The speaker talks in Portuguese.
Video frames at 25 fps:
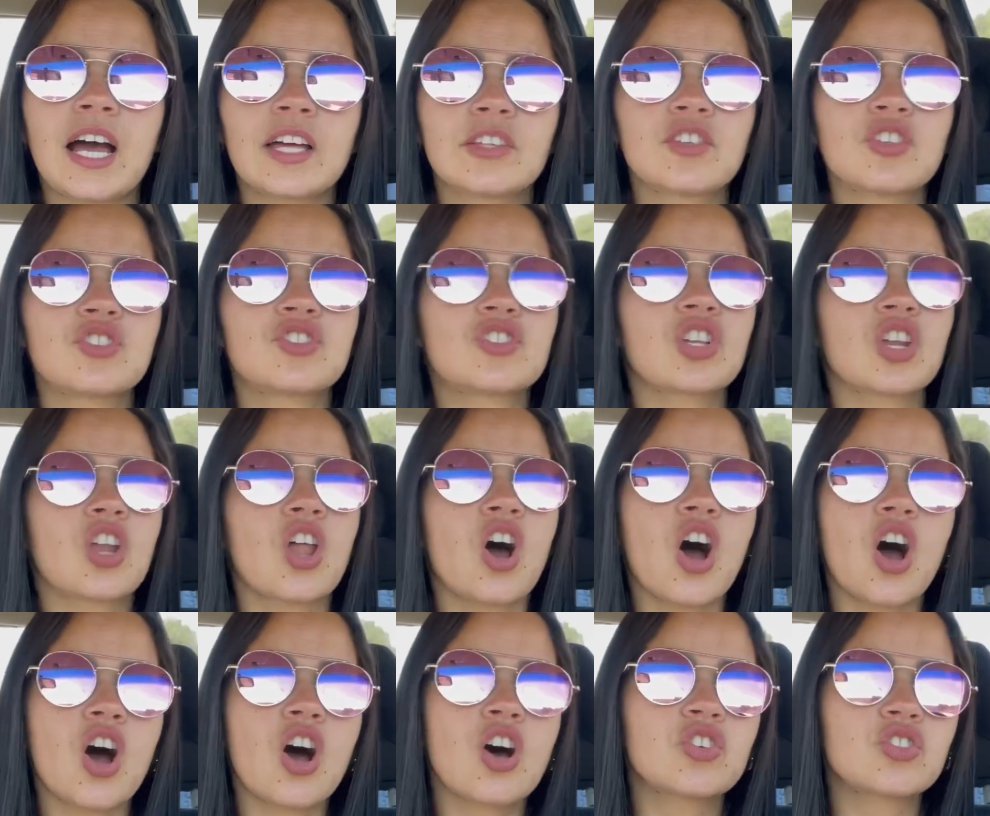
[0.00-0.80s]
de
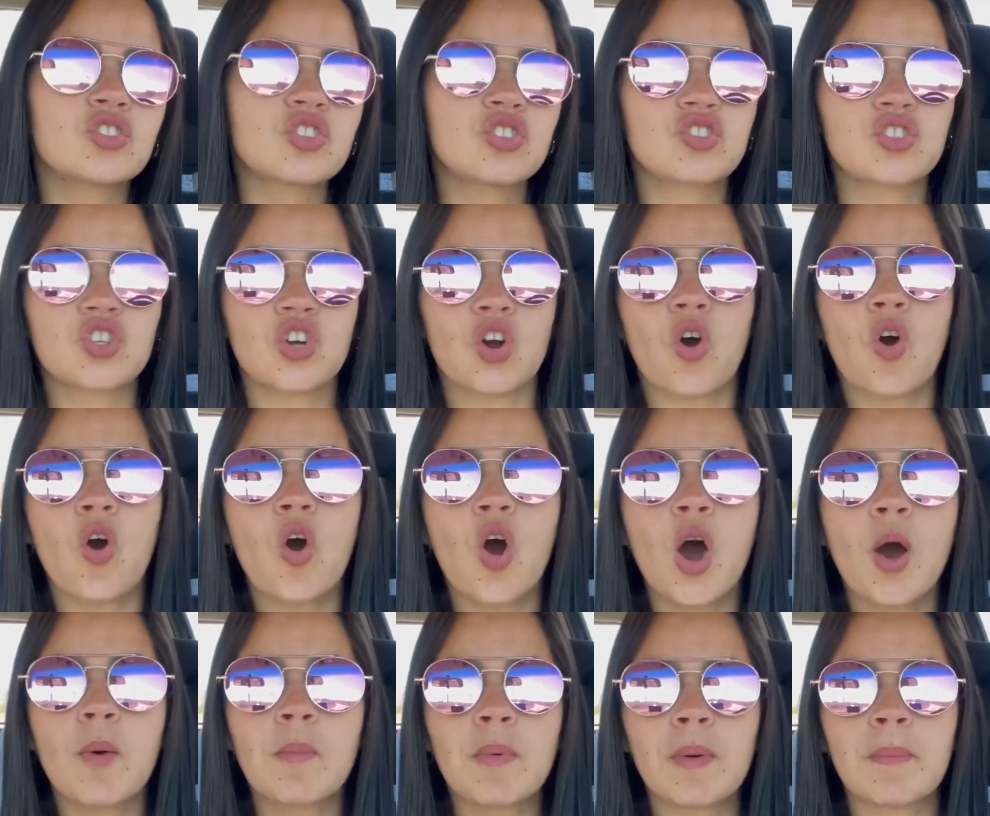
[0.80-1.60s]
loja, de
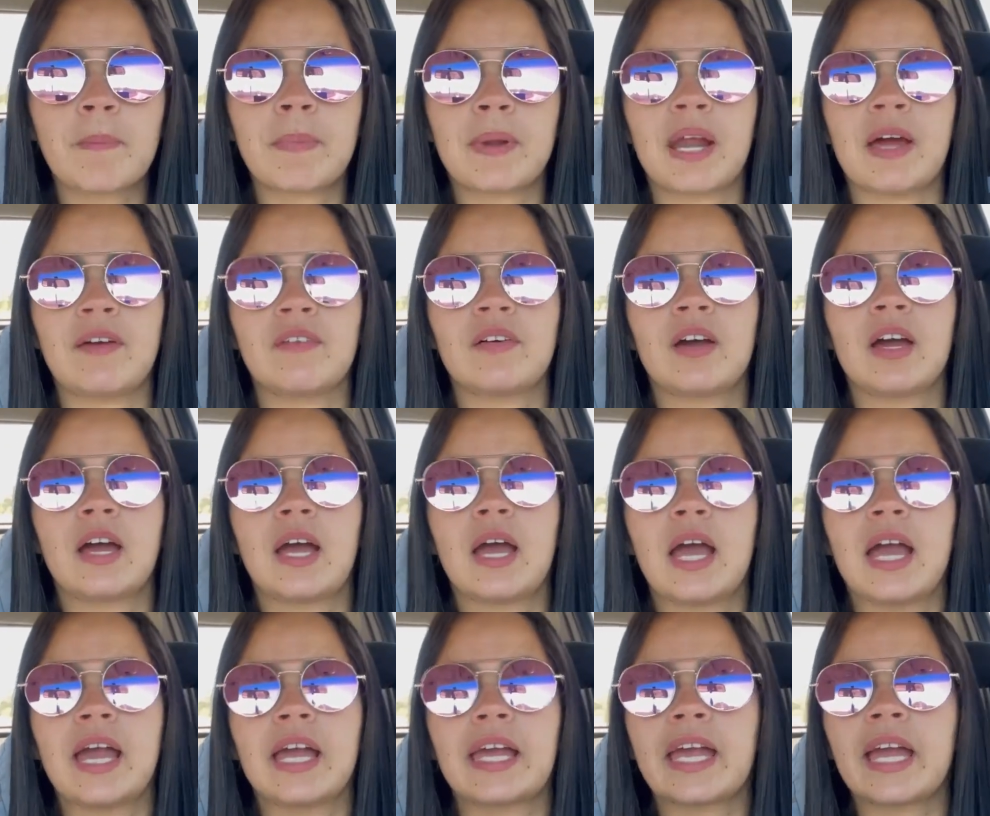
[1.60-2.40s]
roupa, para
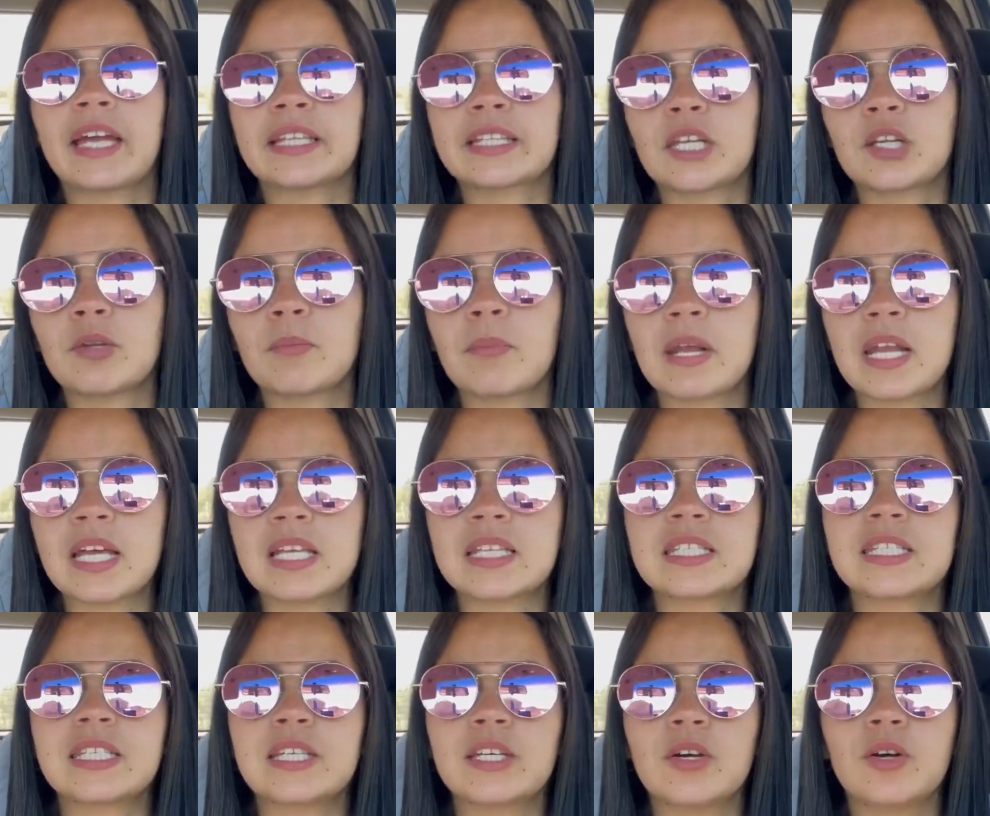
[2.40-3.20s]
quem está no
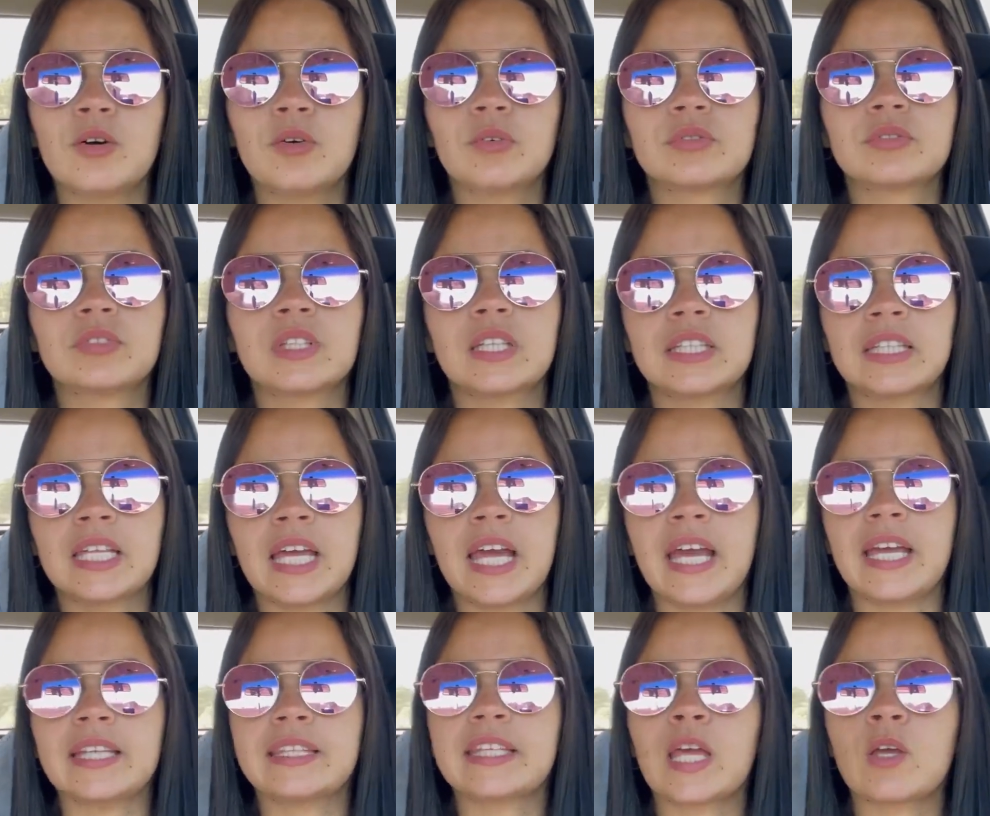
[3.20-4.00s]
Brasil,
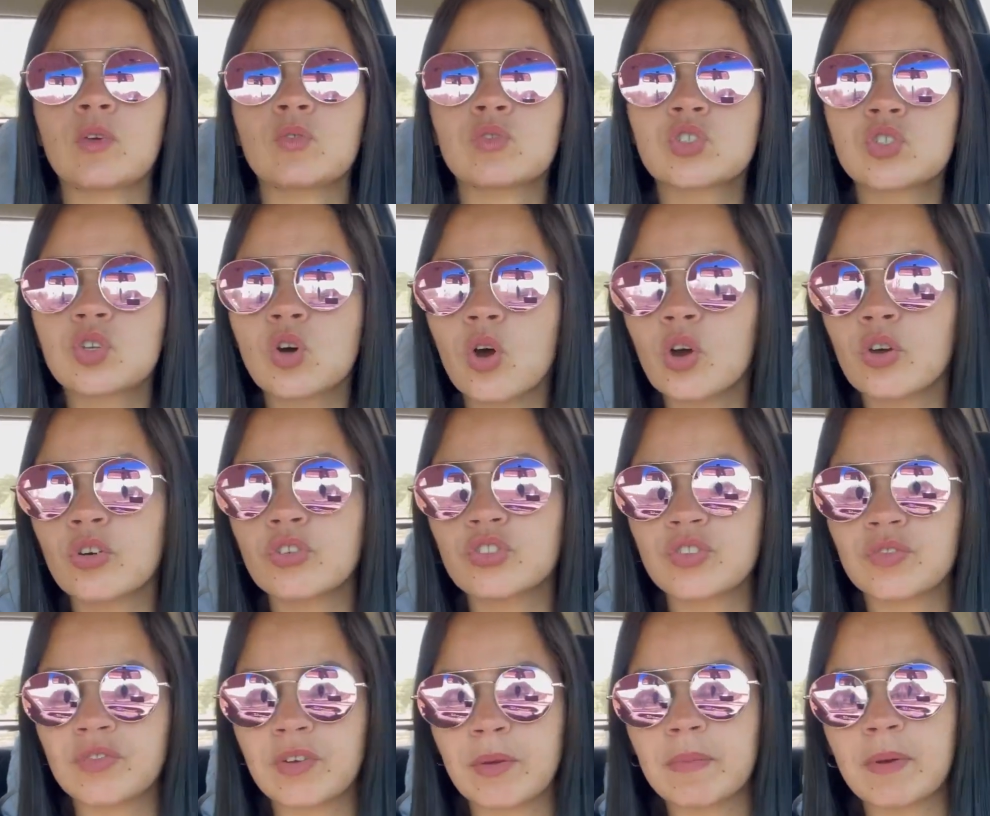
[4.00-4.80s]
né, tem o sonho
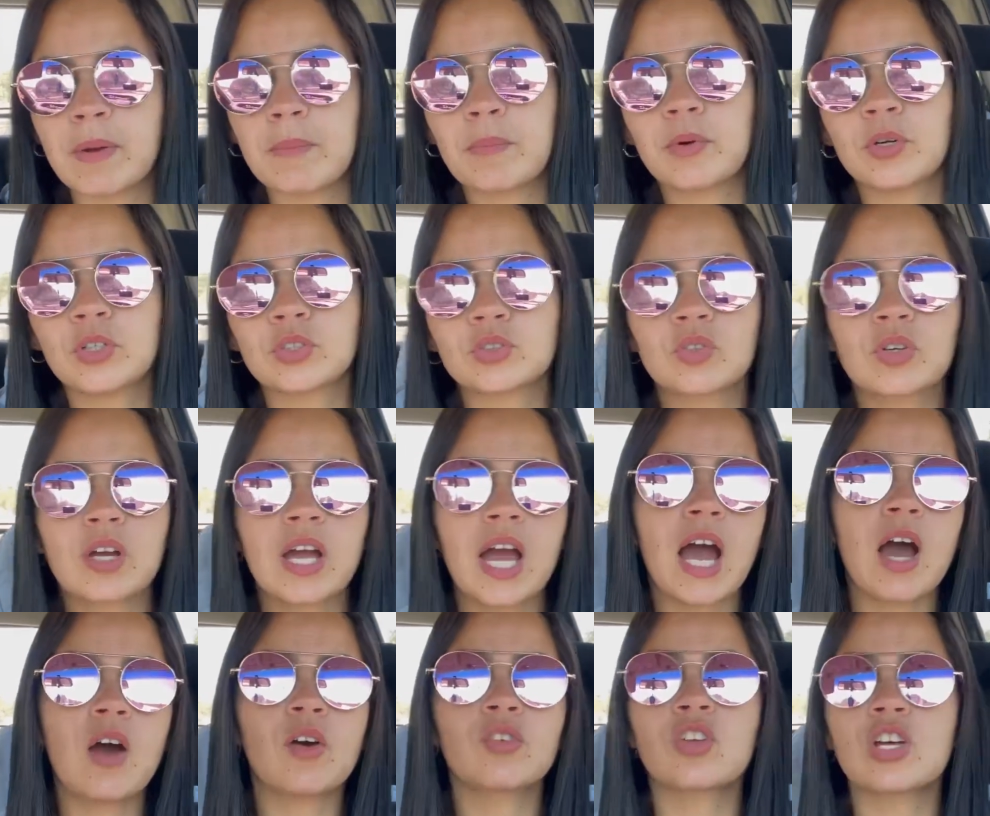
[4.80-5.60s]
de vir para
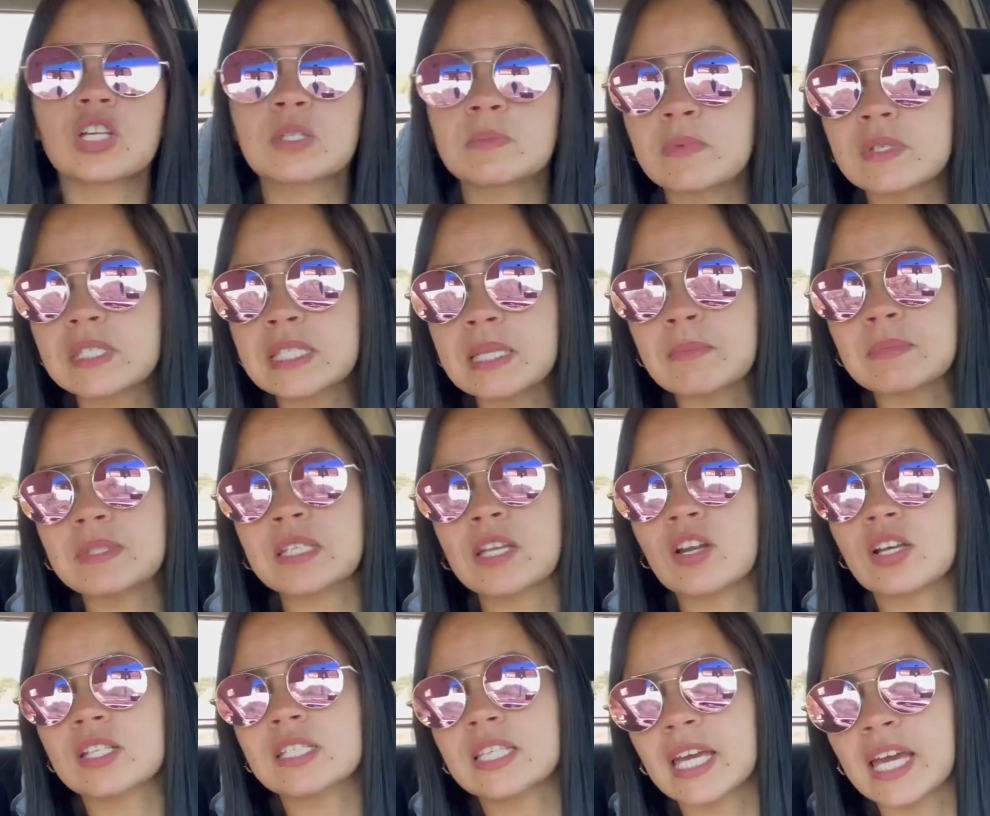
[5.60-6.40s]
Portugal, nós mostramos a
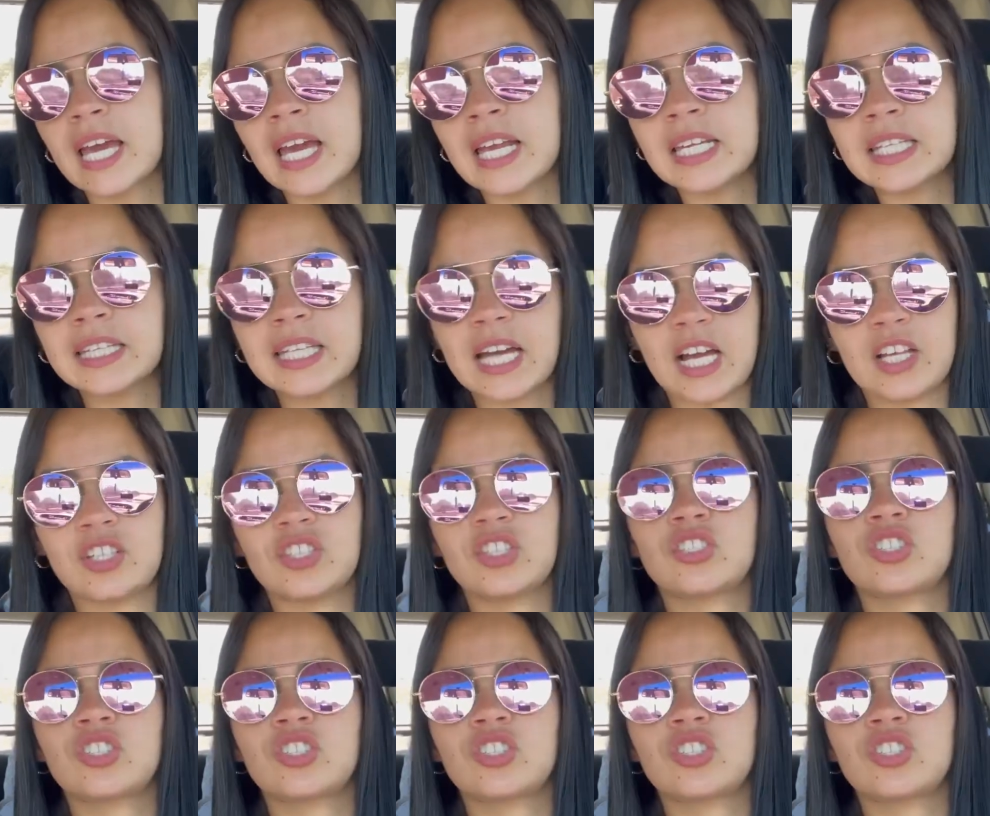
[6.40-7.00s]
nossa realidade.